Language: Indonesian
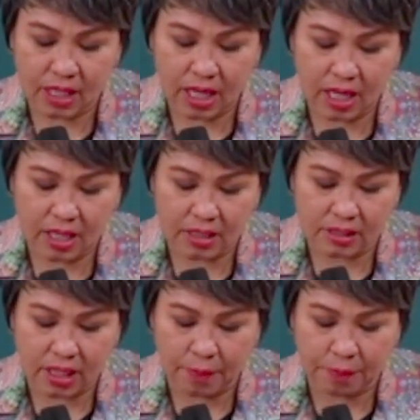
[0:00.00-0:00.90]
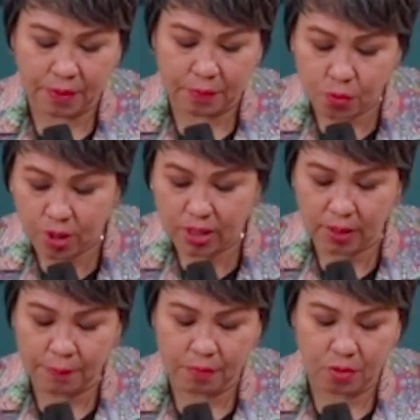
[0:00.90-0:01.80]
ya dan
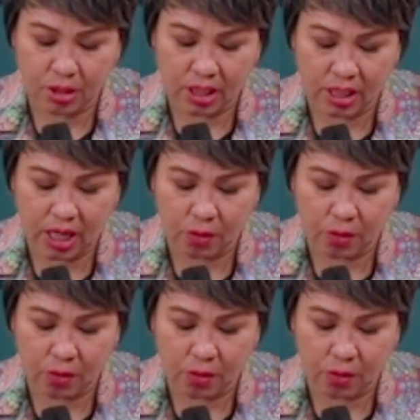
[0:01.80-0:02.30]
perbuatan-perbuatan